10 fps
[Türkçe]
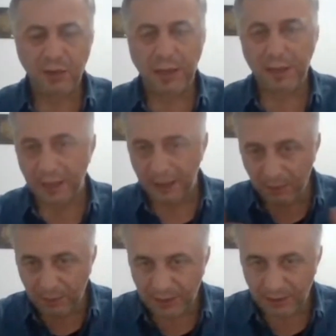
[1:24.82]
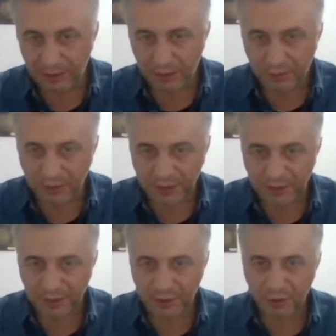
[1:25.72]
yani Ehl-i Beyt
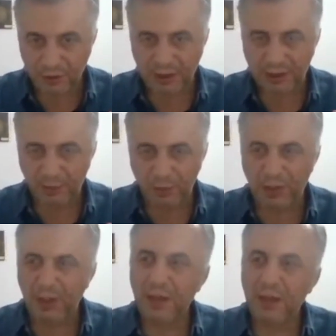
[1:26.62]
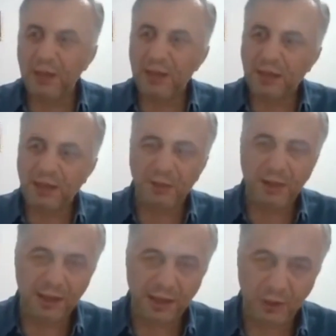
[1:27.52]
ifadesi geçiyor. Aynen böyle.
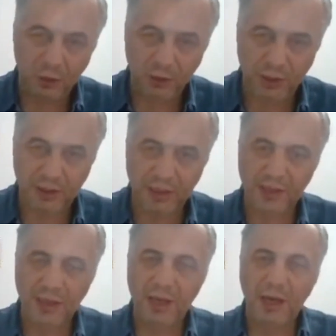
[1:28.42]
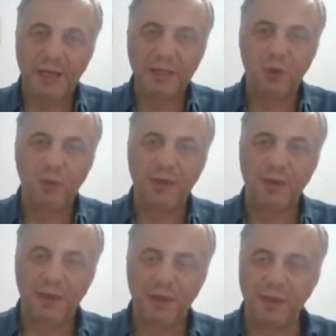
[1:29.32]
Getirmeye gerek yok dediler. Hazreti
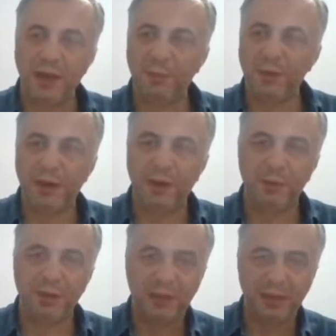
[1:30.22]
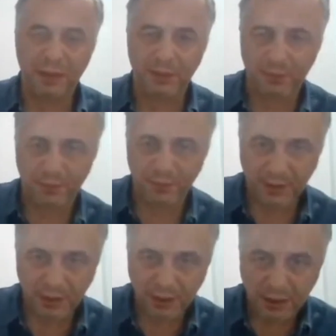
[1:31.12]
Ömer dedi ki ya peygamber zaten
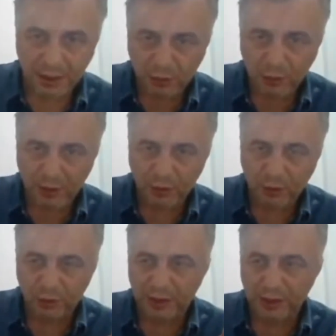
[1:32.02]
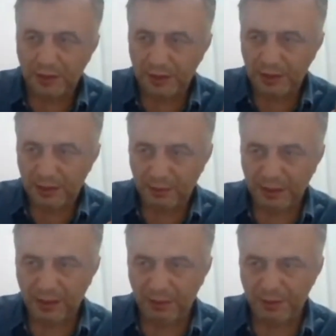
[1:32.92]
Hazreti Ömer de oradaydı.
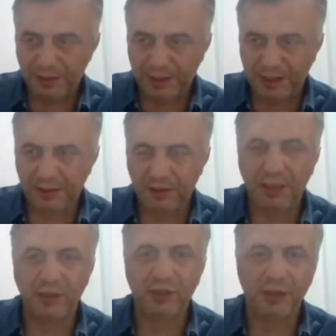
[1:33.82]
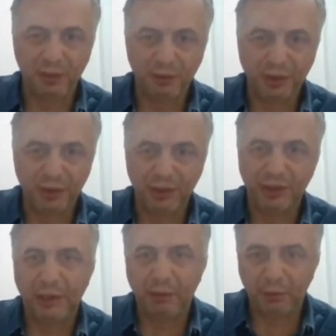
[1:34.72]
Peygamber zaten diyeceğini demiştir.
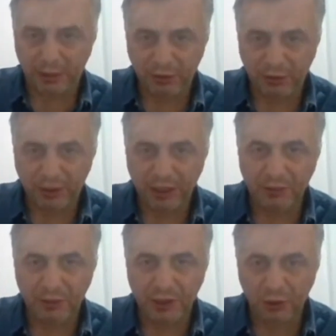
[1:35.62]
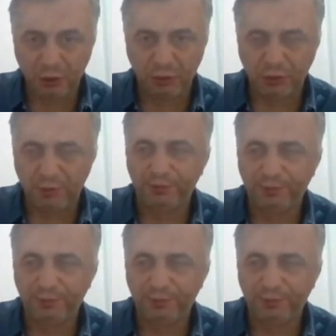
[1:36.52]
Din tamamlanmıştır. Yeni bir şey yoktur.